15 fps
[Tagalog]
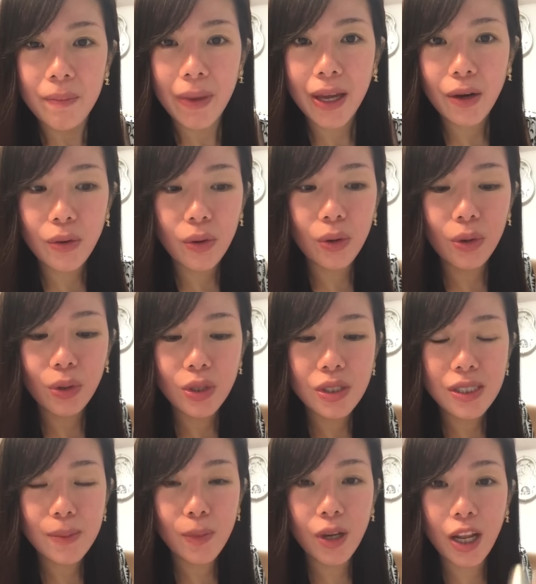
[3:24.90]
Pero
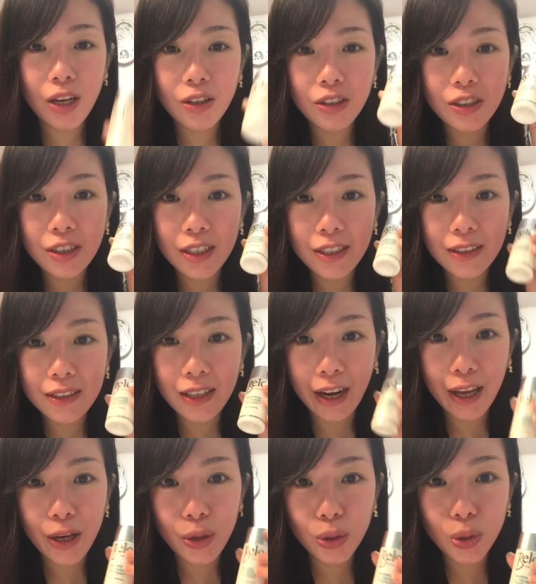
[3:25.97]
simula nung
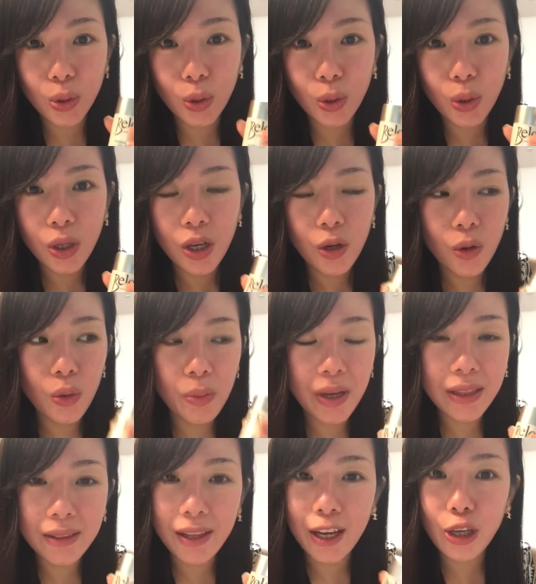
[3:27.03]
na-try ko to,
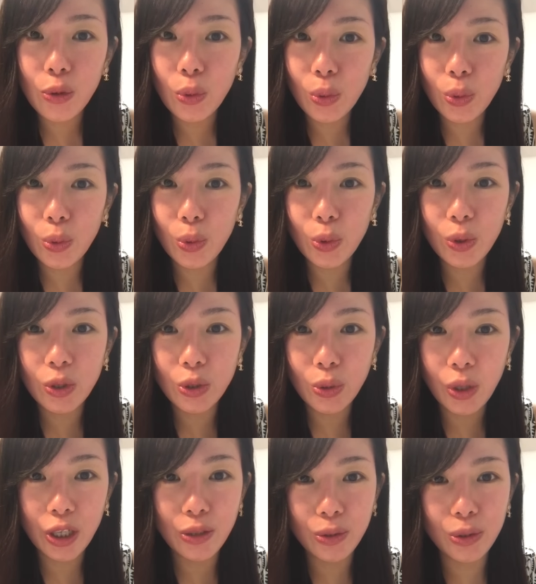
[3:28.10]
gumanda yung,
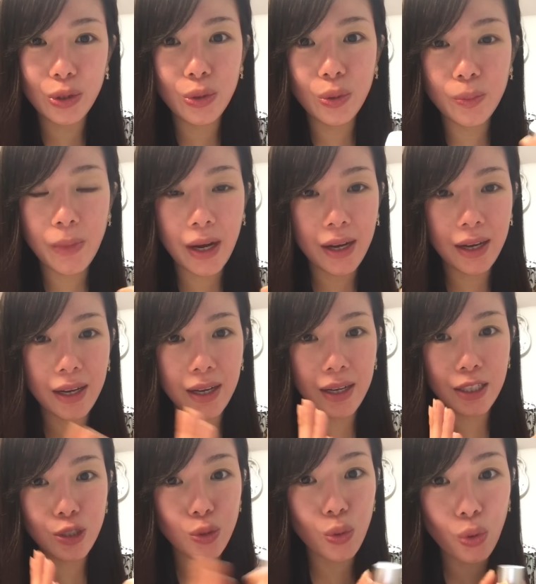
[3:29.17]
yung ano, yung
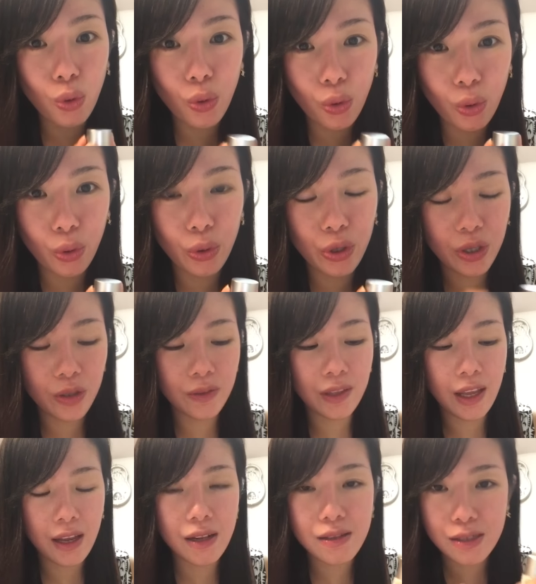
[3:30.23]
mga kuko ko, yung
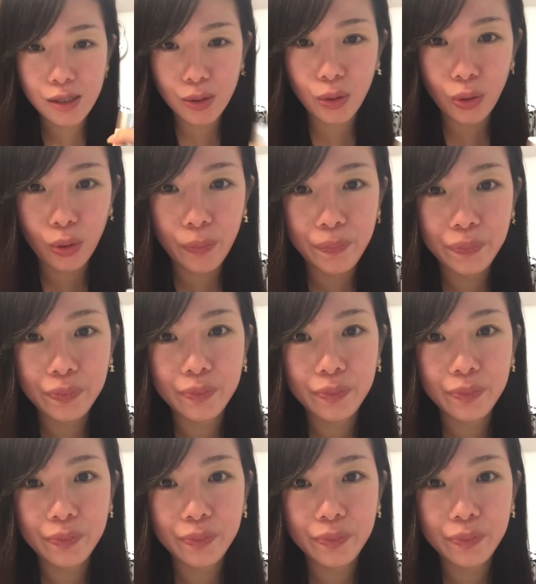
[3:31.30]
nails ko.